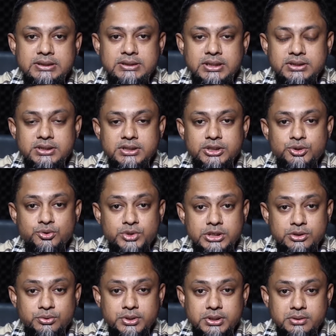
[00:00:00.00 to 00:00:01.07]
তাদেরকে
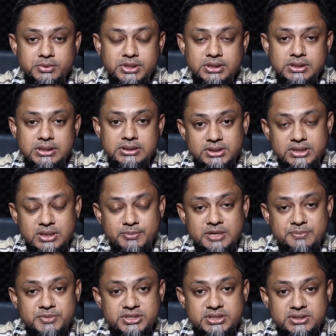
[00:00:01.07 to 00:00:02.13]
ডোনেট করে দেবেন তার মানে
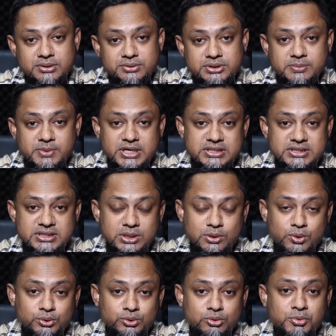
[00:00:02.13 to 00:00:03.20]
আপনি চিন্তা করতে পারেন যেটা
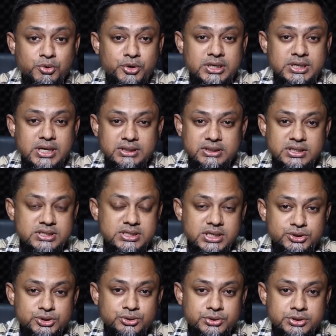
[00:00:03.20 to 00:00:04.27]
কত বড় একটা আর্থিক
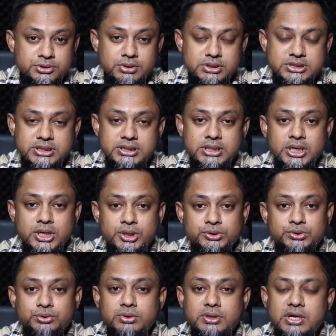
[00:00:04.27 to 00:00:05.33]
সাহায্য হতে চলেছে
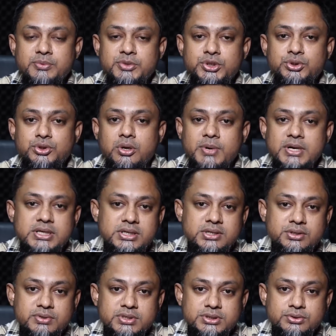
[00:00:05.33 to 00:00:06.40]
সুতরাং আমি সবাইকে
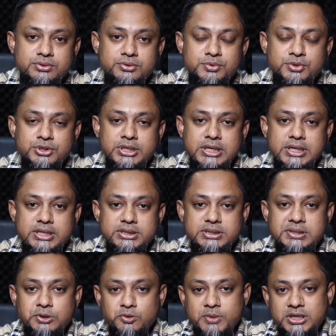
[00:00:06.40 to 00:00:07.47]
রিকোয়েস্ট করব যে
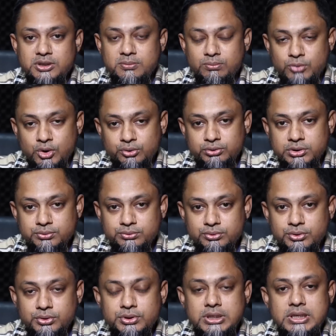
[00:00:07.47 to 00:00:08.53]
এরকম একটা মহতি
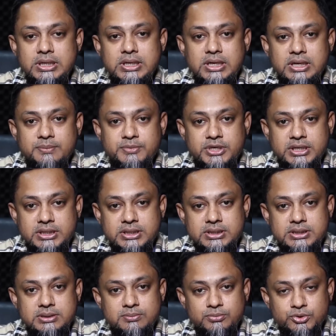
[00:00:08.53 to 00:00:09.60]
উদ্যোগ আপনারা
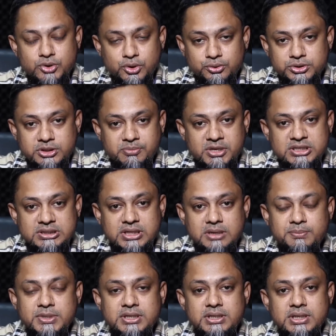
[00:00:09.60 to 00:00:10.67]
নগদের পাশে
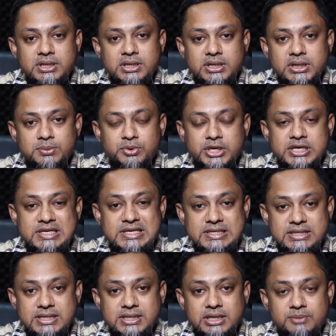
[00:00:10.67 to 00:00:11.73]
থাকবেন এবং এই
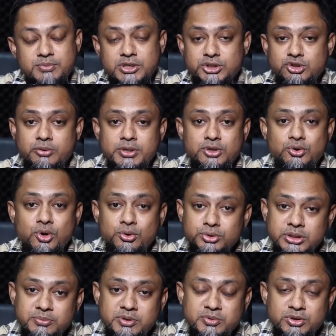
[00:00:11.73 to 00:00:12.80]
ঈদে আপনারা সবাই
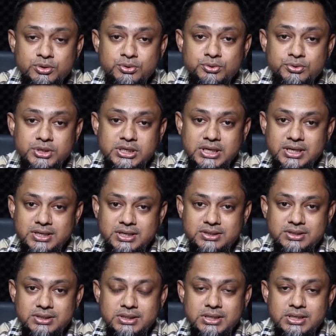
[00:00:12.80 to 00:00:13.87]
নগদে পেমেন্ট করুন কেনাকাটাতে